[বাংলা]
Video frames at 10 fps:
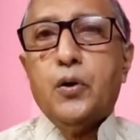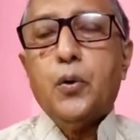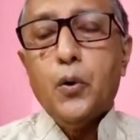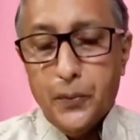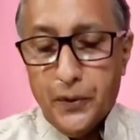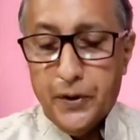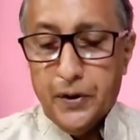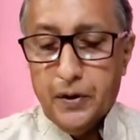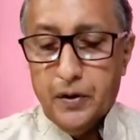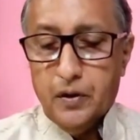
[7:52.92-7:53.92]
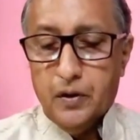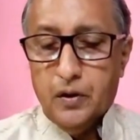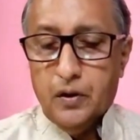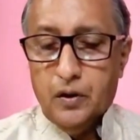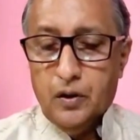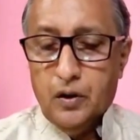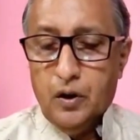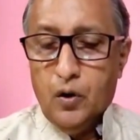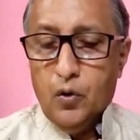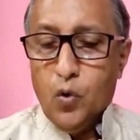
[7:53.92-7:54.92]
কবি
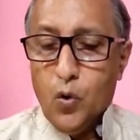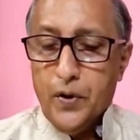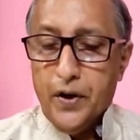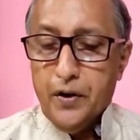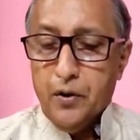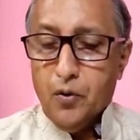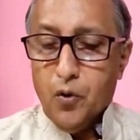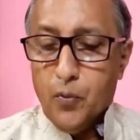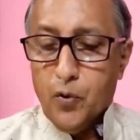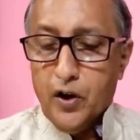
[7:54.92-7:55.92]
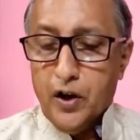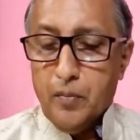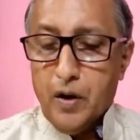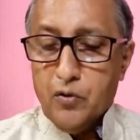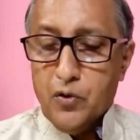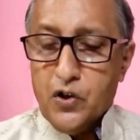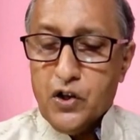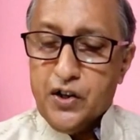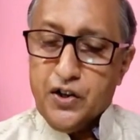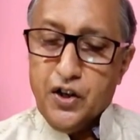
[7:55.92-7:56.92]
কবির ওপরের
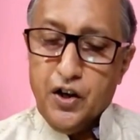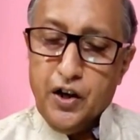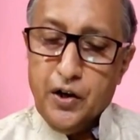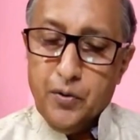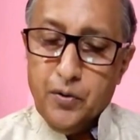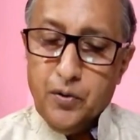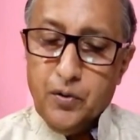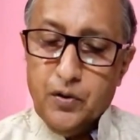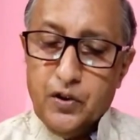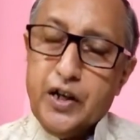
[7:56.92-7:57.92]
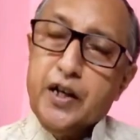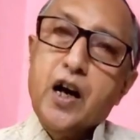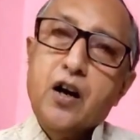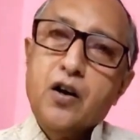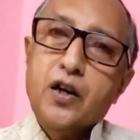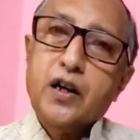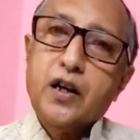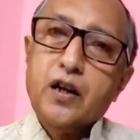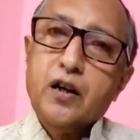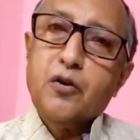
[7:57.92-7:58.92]
মানুষকে চিনলেও চেনা হয় না
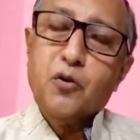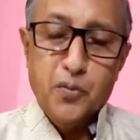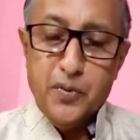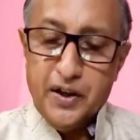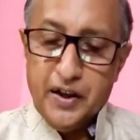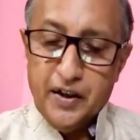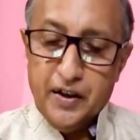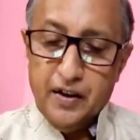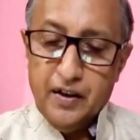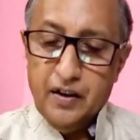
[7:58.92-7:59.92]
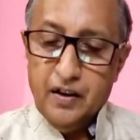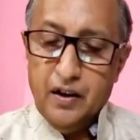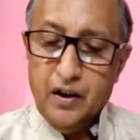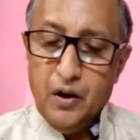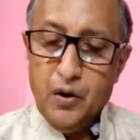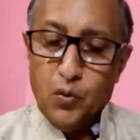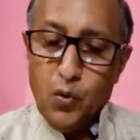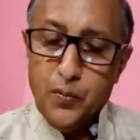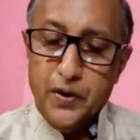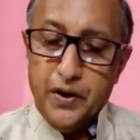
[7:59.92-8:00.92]
কবিকে
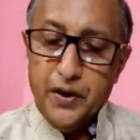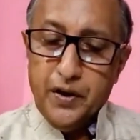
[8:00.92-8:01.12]
কবি